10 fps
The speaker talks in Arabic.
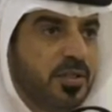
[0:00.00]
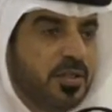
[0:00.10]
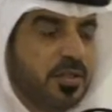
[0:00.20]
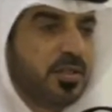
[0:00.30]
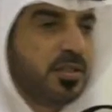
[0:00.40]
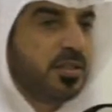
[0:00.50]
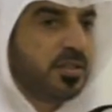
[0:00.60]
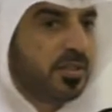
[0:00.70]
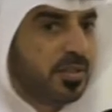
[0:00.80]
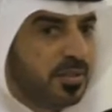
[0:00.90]

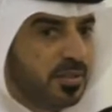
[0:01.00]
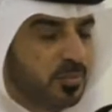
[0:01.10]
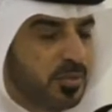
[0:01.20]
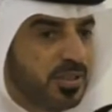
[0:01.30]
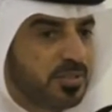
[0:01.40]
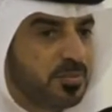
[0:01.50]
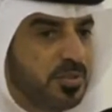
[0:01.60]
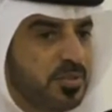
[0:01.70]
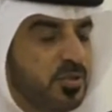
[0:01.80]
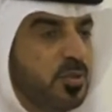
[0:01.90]
آه،
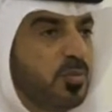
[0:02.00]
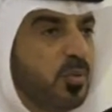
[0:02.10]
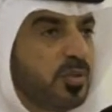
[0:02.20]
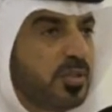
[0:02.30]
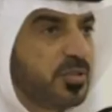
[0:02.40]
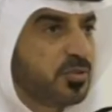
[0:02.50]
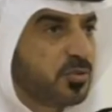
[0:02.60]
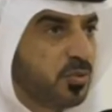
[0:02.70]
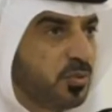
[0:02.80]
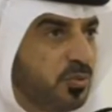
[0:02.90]
مناسبة اليوم الوطني
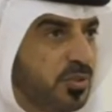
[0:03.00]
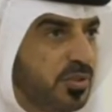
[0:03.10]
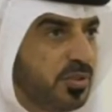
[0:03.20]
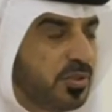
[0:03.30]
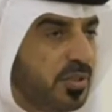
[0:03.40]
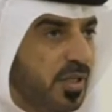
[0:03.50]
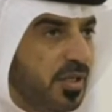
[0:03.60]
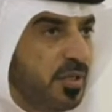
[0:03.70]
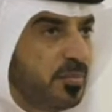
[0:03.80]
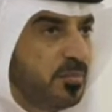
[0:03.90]
السعودي كل
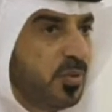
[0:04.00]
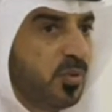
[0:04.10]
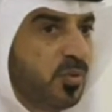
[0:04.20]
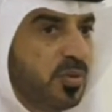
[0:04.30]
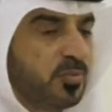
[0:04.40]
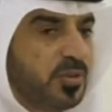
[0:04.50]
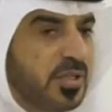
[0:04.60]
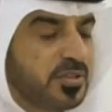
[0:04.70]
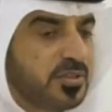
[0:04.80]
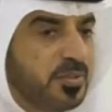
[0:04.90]
عام هو
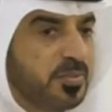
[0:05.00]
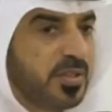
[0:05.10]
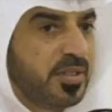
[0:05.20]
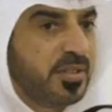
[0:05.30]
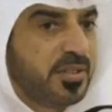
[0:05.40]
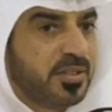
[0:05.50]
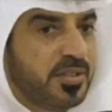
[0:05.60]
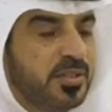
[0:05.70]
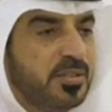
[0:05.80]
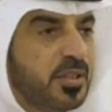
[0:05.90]
مناسبة
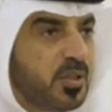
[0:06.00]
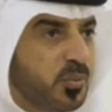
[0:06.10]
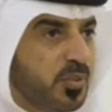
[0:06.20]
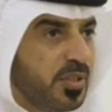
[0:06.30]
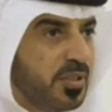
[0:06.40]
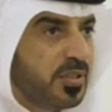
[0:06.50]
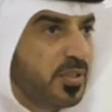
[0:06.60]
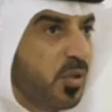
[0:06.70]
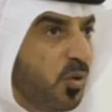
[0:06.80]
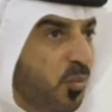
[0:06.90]
آه، تقوية
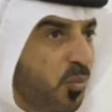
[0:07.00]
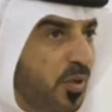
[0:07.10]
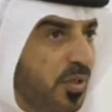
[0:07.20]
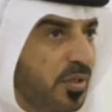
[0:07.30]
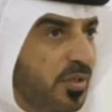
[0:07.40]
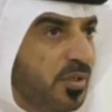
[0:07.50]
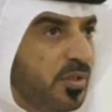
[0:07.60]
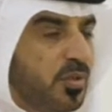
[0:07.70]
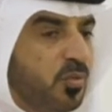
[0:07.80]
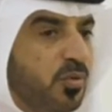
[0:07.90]
الأخوة
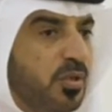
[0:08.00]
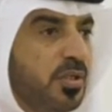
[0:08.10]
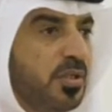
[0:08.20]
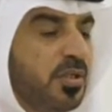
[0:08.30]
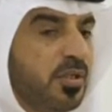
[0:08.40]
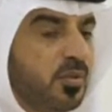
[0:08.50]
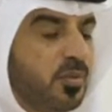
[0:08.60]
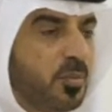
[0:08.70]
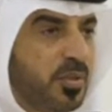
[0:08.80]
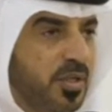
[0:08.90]

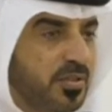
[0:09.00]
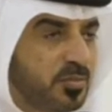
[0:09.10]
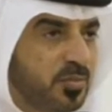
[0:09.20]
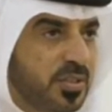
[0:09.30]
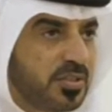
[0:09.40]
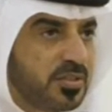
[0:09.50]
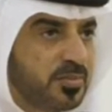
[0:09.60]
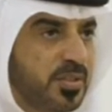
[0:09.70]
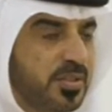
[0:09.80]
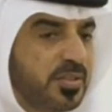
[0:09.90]
وبهذه
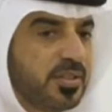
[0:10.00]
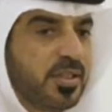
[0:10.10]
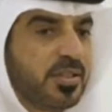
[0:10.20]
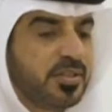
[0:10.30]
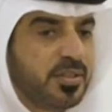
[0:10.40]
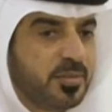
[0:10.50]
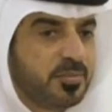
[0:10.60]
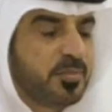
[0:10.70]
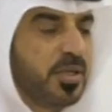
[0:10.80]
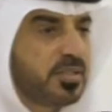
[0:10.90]
المناسبة
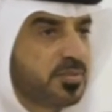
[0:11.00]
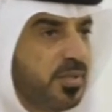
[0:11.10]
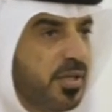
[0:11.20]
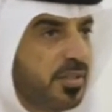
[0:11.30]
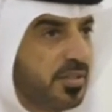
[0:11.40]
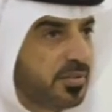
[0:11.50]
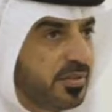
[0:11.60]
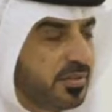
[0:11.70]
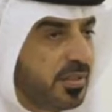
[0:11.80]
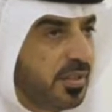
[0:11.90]
نتقدم بأسمى آيات
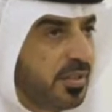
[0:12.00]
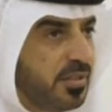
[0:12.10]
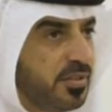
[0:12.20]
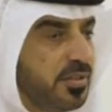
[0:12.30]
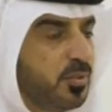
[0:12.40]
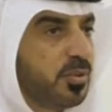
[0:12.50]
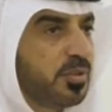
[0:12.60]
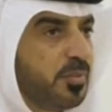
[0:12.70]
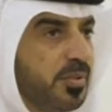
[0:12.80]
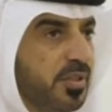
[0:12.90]
التهاني
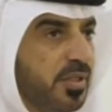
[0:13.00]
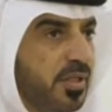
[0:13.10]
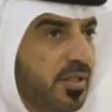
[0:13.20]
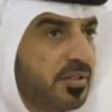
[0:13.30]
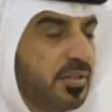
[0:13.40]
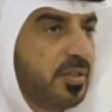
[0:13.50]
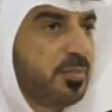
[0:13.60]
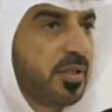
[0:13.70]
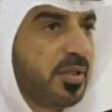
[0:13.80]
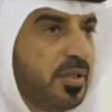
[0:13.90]
والتبريكات إلى
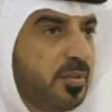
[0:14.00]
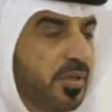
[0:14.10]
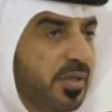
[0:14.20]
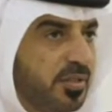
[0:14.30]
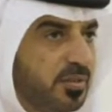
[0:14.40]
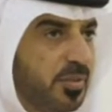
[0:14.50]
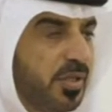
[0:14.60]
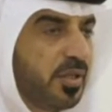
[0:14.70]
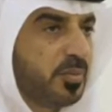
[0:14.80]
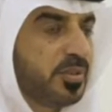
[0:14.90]
مقام خادم
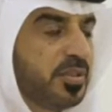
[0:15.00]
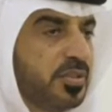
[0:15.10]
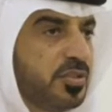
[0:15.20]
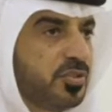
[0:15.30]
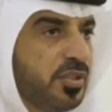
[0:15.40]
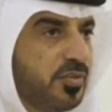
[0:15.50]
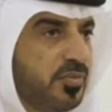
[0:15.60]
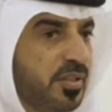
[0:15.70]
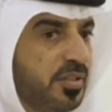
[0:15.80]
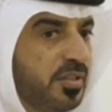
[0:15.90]
الحرمين
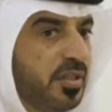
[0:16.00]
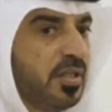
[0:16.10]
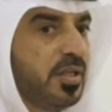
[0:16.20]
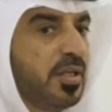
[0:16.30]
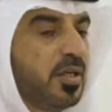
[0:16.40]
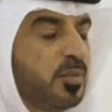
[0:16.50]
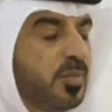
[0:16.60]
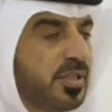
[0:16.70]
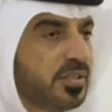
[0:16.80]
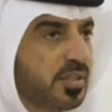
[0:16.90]
الشريفين
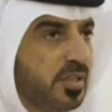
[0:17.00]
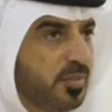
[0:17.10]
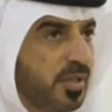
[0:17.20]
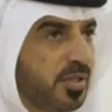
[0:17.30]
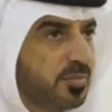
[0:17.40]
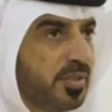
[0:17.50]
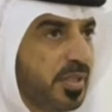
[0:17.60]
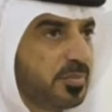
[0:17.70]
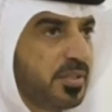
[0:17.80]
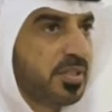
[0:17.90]
الملك سلمان بن
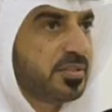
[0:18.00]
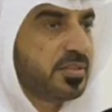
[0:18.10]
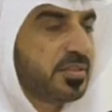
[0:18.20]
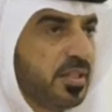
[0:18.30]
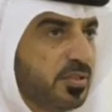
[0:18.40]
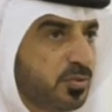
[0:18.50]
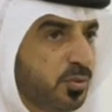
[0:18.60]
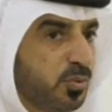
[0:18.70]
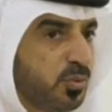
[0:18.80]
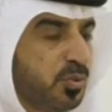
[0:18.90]
عبد العزيز آل
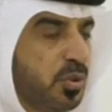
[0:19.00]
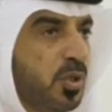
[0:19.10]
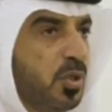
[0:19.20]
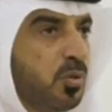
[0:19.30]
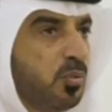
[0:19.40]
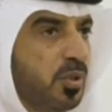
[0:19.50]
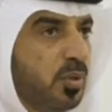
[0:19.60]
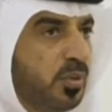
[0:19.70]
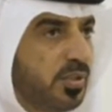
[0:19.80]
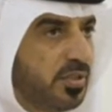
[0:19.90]
سعود
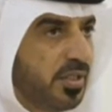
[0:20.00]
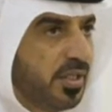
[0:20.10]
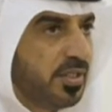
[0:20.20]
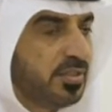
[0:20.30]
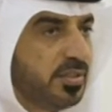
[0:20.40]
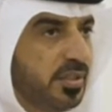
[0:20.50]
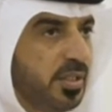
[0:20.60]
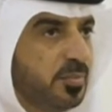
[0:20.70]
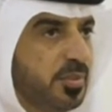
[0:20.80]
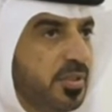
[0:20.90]
وولي عهده
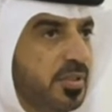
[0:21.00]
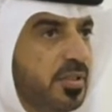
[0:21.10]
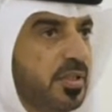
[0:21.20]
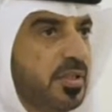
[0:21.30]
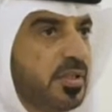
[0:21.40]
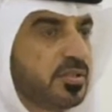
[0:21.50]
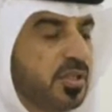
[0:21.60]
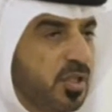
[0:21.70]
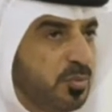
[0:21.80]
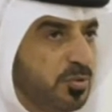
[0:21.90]
الأمين
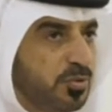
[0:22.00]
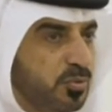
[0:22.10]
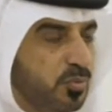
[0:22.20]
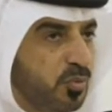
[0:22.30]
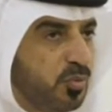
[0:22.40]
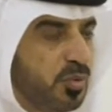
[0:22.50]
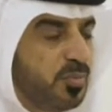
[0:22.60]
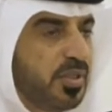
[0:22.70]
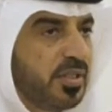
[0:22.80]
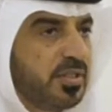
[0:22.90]
صاحب السمو
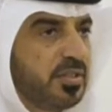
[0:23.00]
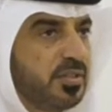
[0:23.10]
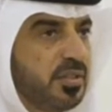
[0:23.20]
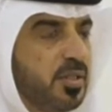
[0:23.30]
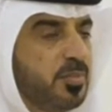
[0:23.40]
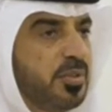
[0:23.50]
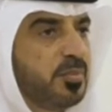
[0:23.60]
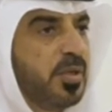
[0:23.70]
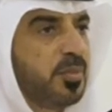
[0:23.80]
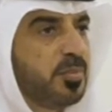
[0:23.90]
الملكي الأمير
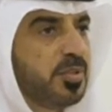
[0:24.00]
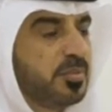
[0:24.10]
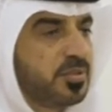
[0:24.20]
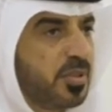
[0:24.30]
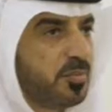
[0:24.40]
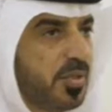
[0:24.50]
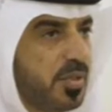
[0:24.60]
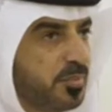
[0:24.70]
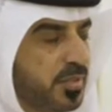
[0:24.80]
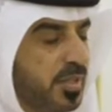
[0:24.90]
محمد بن
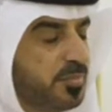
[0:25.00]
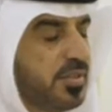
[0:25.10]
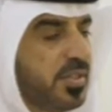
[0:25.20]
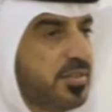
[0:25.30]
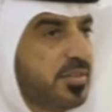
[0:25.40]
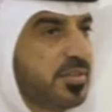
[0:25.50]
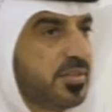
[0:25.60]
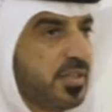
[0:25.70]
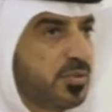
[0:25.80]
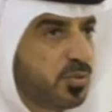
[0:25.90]
سلمان بن عبد
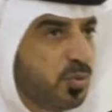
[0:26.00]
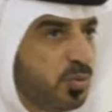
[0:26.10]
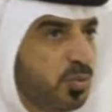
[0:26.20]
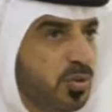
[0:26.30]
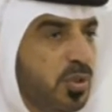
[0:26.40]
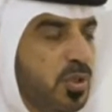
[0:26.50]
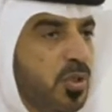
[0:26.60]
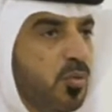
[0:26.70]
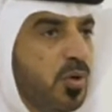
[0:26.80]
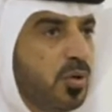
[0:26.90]
العزيز آل سعود
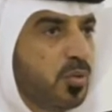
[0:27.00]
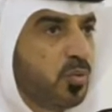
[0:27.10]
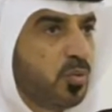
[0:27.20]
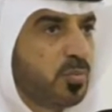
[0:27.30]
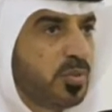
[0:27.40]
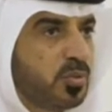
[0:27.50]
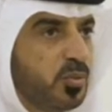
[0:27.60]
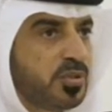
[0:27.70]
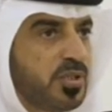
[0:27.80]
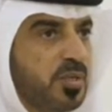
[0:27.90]
وحكومة
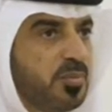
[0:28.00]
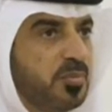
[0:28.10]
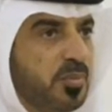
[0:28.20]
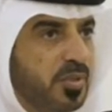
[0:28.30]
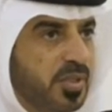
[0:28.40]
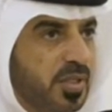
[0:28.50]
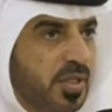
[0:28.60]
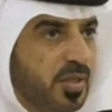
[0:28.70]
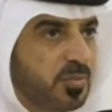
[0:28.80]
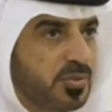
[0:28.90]
وشعب المملكة
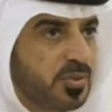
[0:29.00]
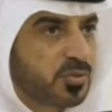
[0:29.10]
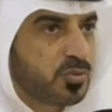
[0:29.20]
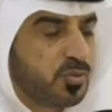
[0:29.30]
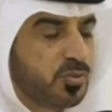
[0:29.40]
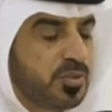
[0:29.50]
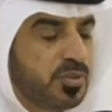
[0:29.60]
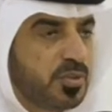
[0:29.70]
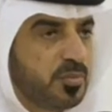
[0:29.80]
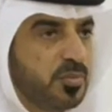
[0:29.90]
العربية
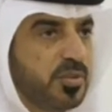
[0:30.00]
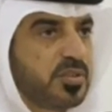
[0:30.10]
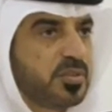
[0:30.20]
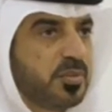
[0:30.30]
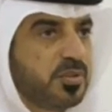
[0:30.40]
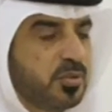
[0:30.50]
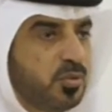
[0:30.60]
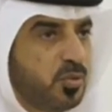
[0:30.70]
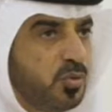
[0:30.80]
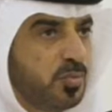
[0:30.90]
السعودية بمناسبة
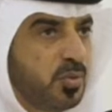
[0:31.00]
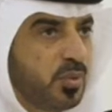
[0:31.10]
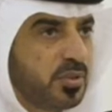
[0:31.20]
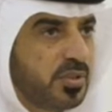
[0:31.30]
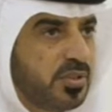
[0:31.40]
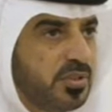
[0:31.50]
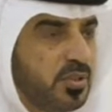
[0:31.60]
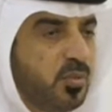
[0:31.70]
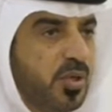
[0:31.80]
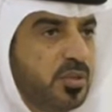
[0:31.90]
اليوم الوطني
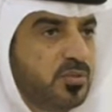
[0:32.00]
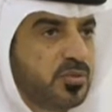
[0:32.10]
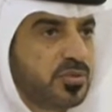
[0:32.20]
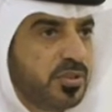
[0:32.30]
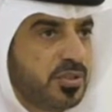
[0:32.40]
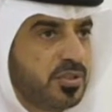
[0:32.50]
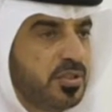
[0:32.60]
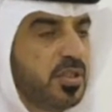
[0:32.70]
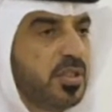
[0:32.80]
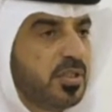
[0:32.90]
الواحد وتسعين
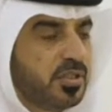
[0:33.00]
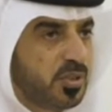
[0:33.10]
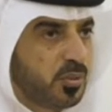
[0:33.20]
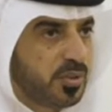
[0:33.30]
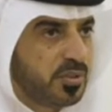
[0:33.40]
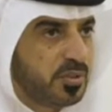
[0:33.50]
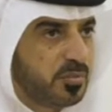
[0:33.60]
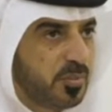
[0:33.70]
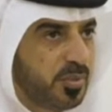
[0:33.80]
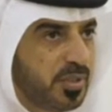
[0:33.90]
لتوحيد
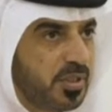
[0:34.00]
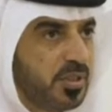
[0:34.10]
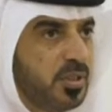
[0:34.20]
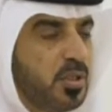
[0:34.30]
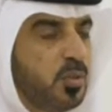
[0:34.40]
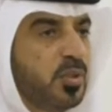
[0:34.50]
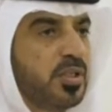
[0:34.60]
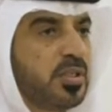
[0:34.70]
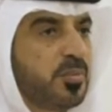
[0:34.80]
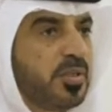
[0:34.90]
المملكة
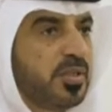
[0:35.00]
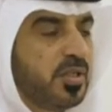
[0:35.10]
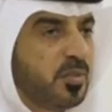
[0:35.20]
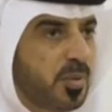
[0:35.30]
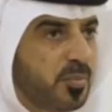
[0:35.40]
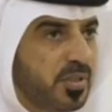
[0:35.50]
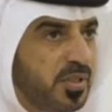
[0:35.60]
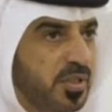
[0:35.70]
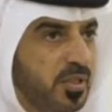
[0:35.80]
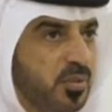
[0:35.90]
ونتمنى
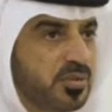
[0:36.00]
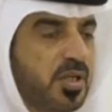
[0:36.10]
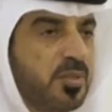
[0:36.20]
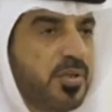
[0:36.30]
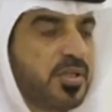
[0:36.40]
للمملكة وشعبها